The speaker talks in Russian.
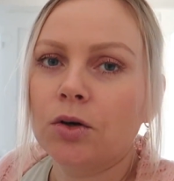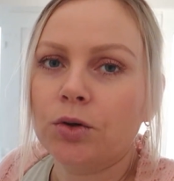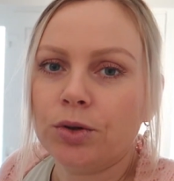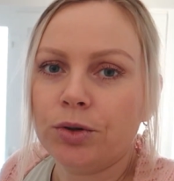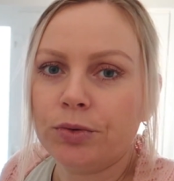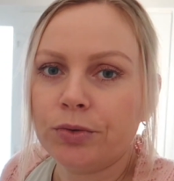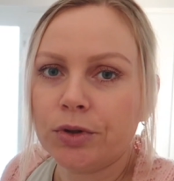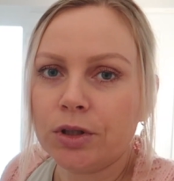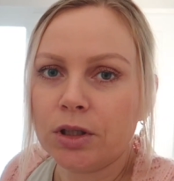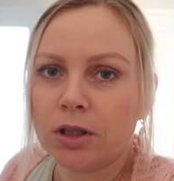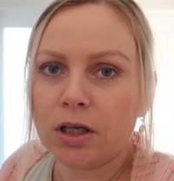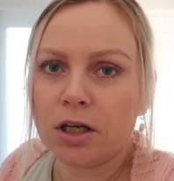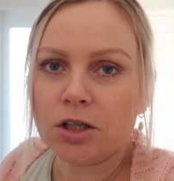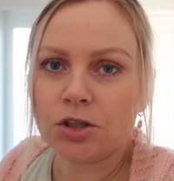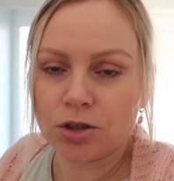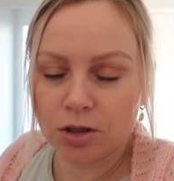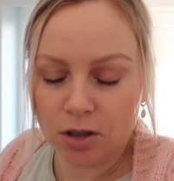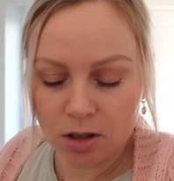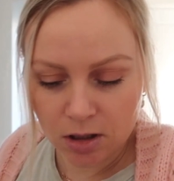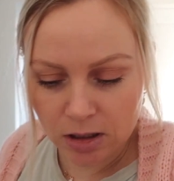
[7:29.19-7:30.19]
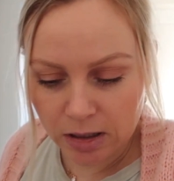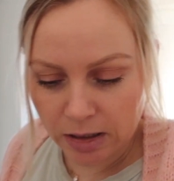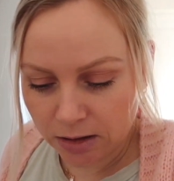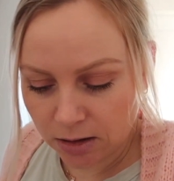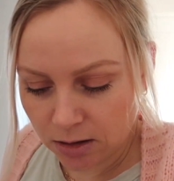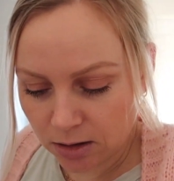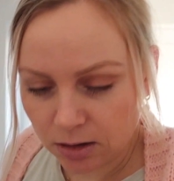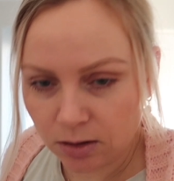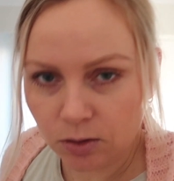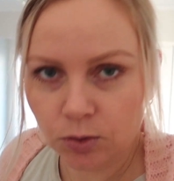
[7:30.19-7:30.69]
У него такая же
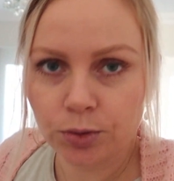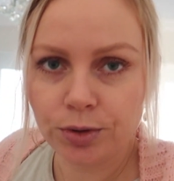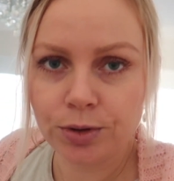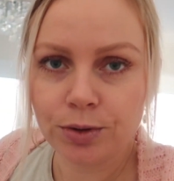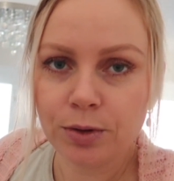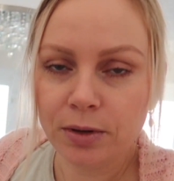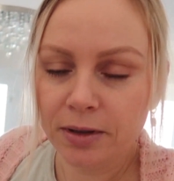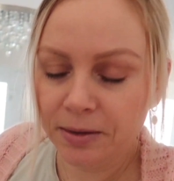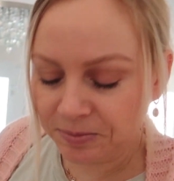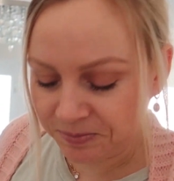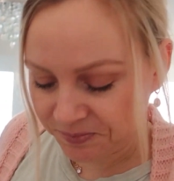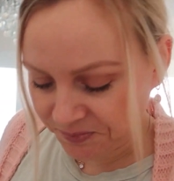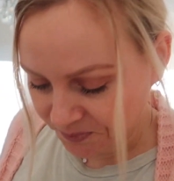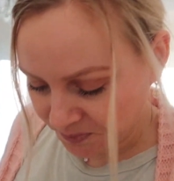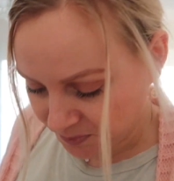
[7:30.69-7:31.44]
гирлянда, как у Юли.